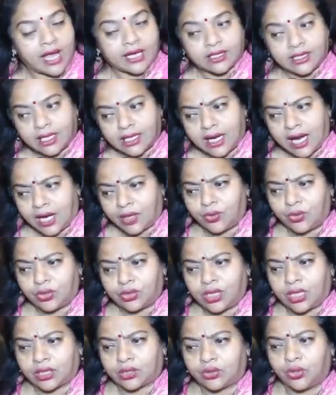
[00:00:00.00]
একটা
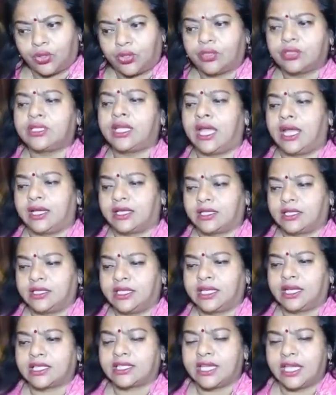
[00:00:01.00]
কারণ থাকতো হ্যাঁ
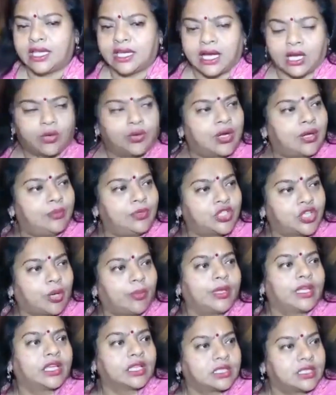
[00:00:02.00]
ঠিক আছে এই কারণে আমি
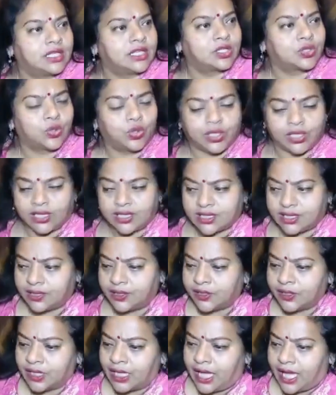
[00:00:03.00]
সবাইকে ছেড়ে চলে
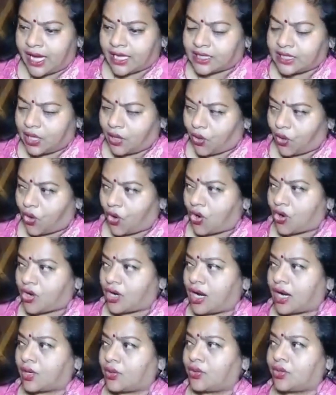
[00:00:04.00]
গেছি একটা
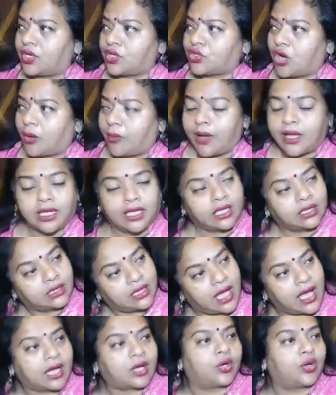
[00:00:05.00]
অকারণে সবাইকে
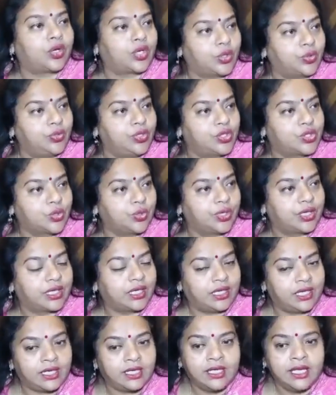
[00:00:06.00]
ত্যাগ করে উনি
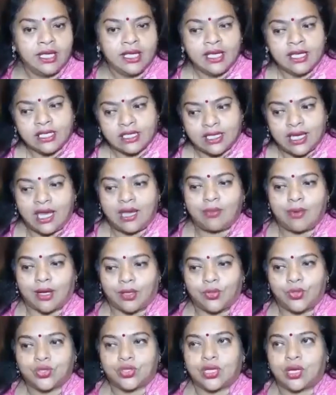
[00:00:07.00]
চলে গেলেন সেই
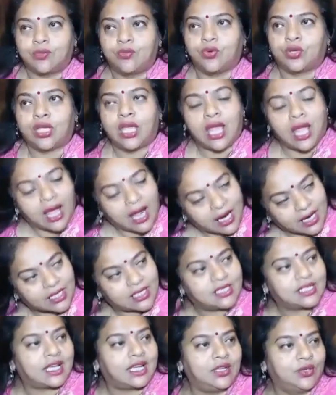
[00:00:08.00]
মানুষটার মুখে
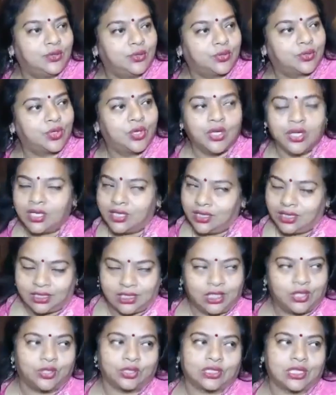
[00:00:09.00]
আর যাই হোক
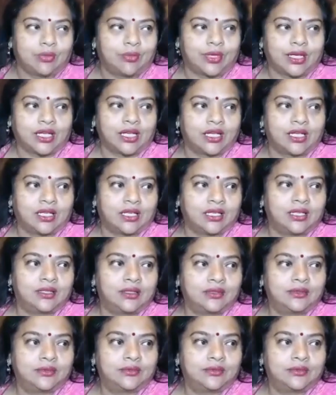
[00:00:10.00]
নীতি কথা মানায় না